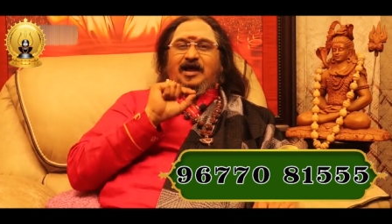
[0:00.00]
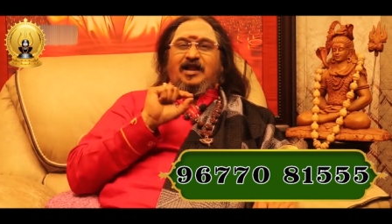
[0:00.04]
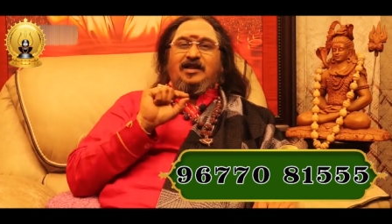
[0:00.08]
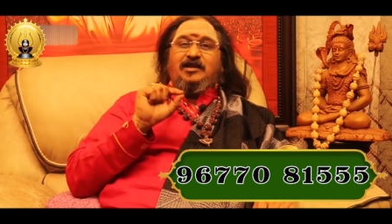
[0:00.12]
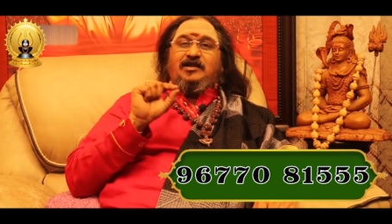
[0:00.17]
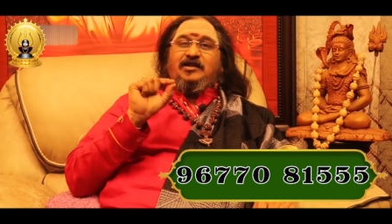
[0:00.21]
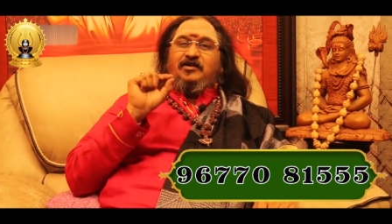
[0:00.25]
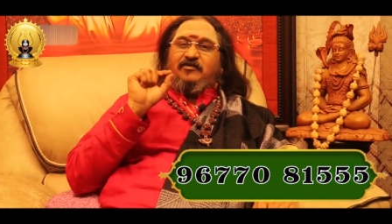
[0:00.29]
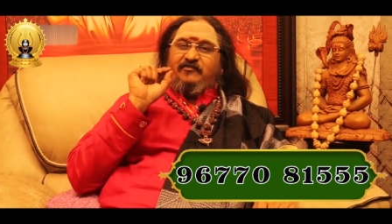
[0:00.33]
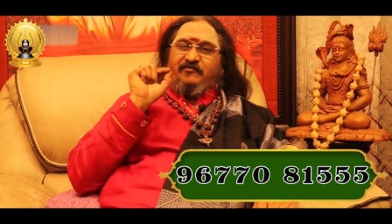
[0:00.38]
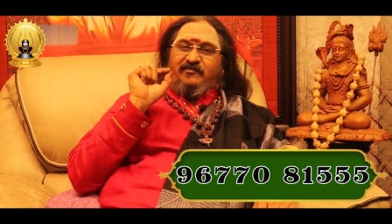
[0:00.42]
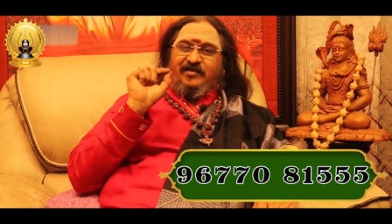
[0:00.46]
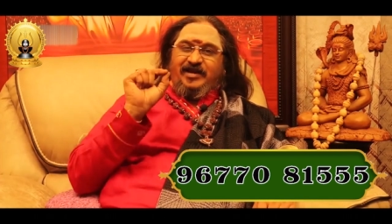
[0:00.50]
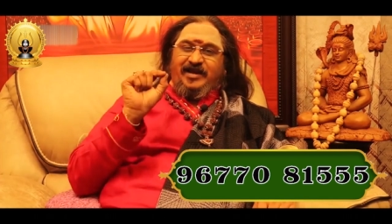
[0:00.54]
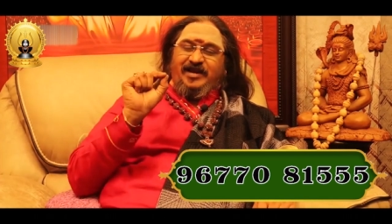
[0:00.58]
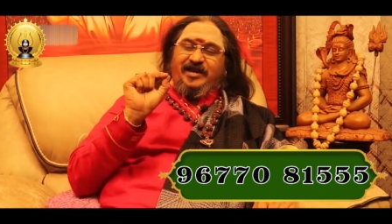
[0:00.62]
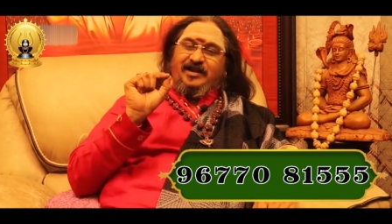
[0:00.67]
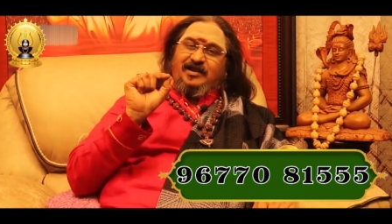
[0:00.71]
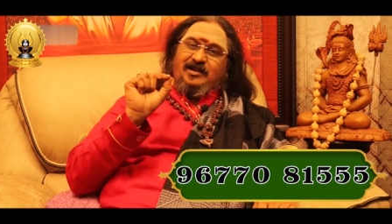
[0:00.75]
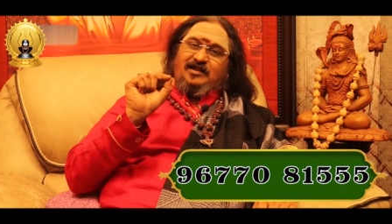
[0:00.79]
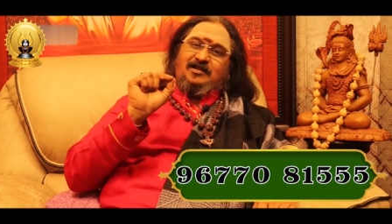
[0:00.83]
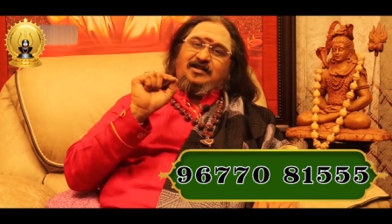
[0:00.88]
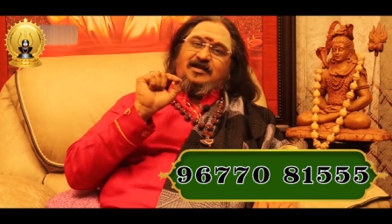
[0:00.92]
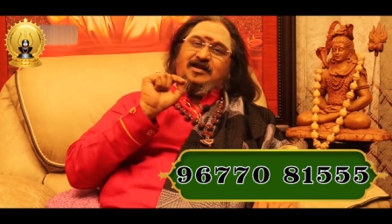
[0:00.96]
அந்த
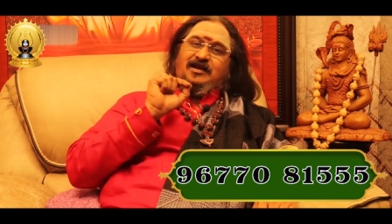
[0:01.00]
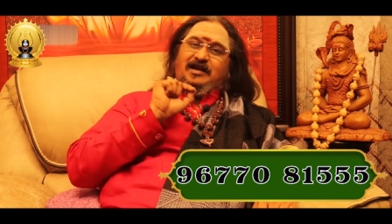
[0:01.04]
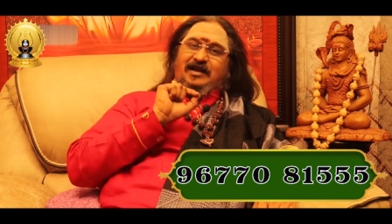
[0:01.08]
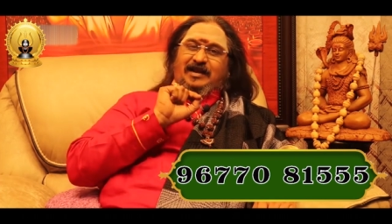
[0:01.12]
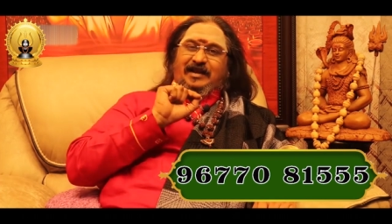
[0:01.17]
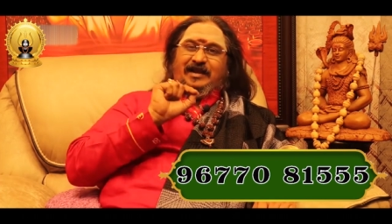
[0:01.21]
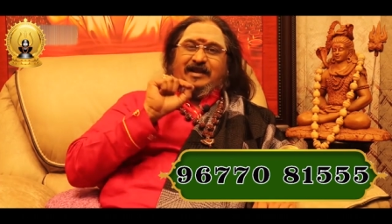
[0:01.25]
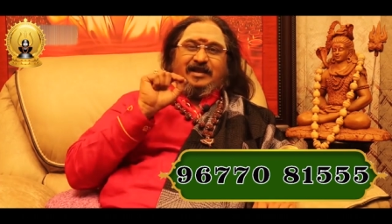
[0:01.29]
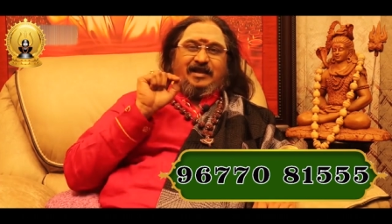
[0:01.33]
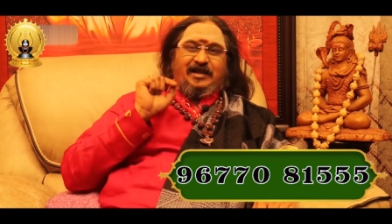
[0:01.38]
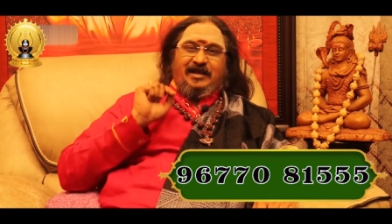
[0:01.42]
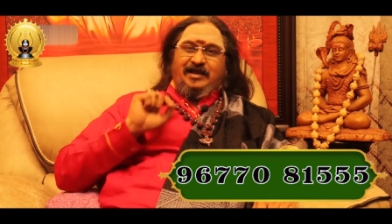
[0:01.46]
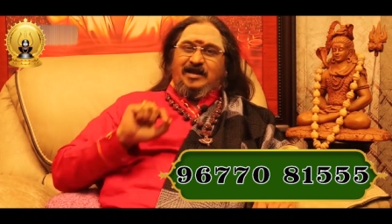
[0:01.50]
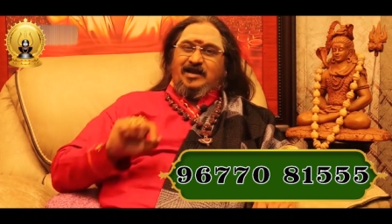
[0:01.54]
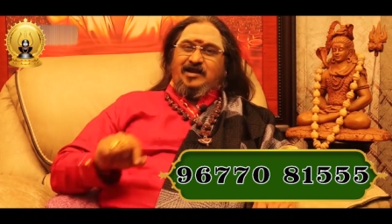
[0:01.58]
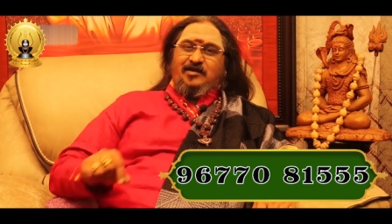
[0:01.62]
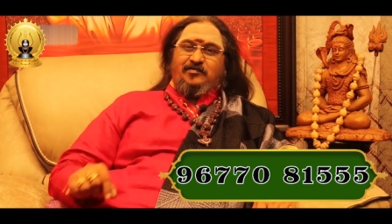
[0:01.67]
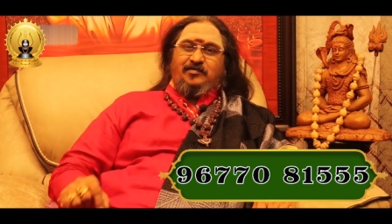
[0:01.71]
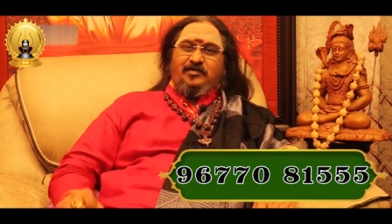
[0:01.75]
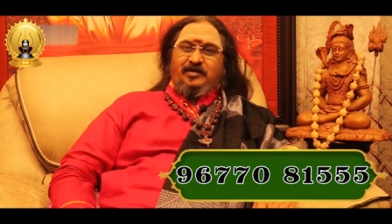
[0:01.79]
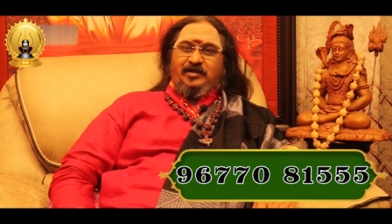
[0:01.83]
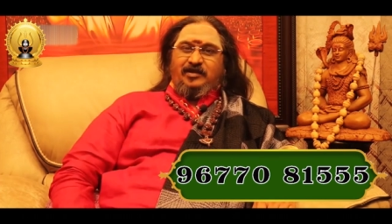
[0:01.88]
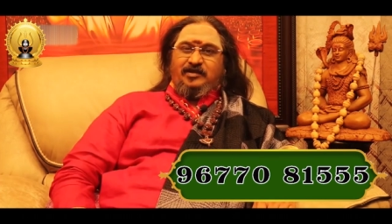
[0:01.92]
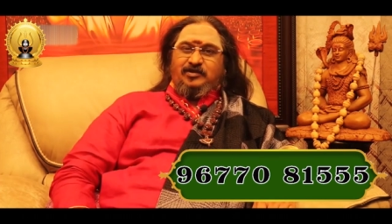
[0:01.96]
வரிகள் தான்
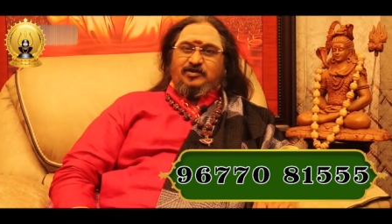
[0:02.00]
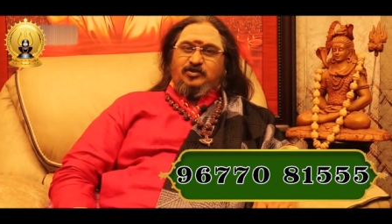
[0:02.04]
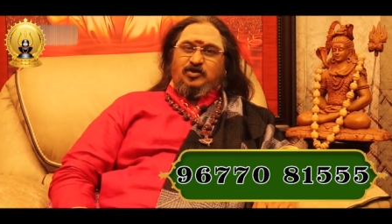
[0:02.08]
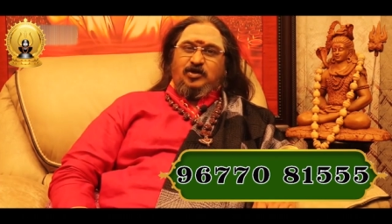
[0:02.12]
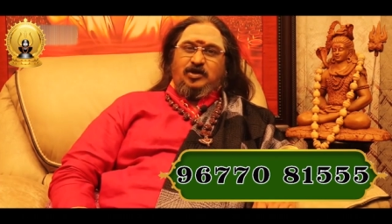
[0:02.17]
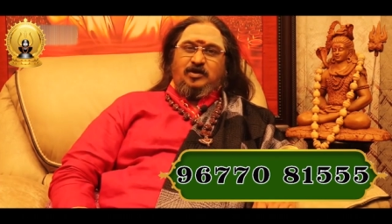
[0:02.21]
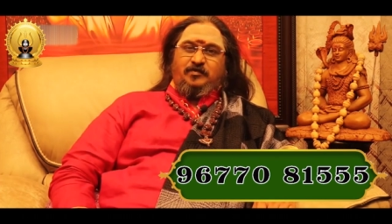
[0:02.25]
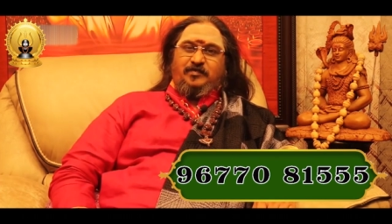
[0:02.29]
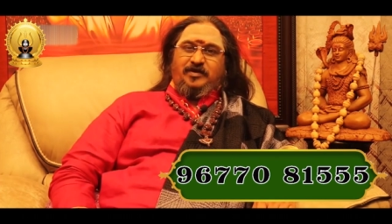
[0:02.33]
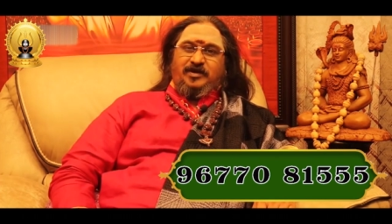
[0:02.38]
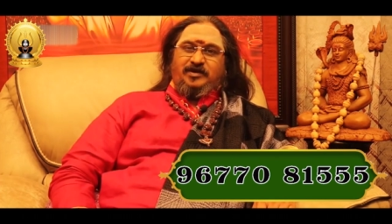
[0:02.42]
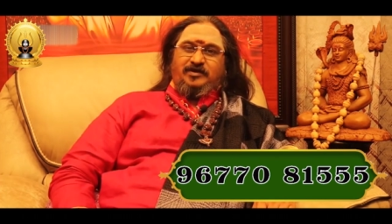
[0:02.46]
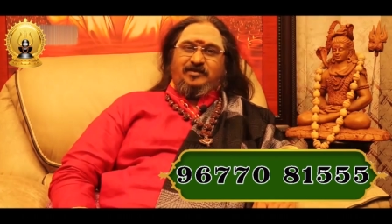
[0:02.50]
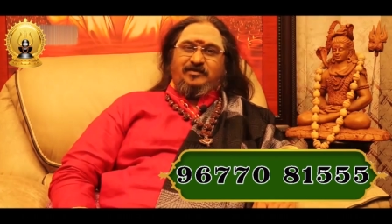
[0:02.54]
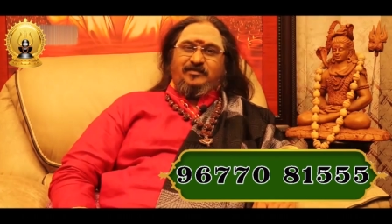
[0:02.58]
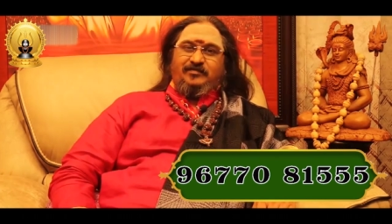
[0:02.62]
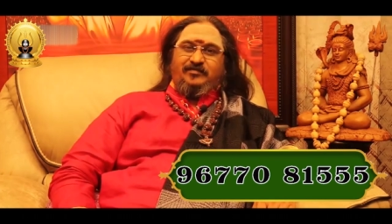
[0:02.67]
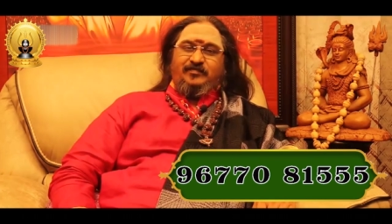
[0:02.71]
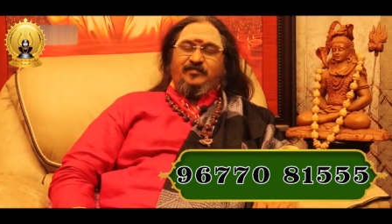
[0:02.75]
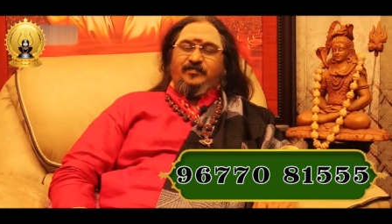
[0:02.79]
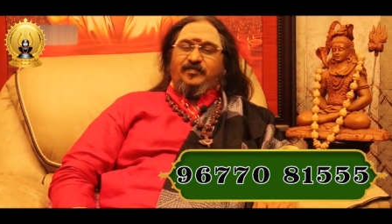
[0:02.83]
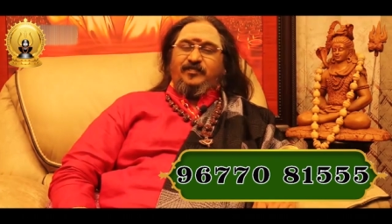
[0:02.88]
ரேகைகளாக சொல்லப்படுது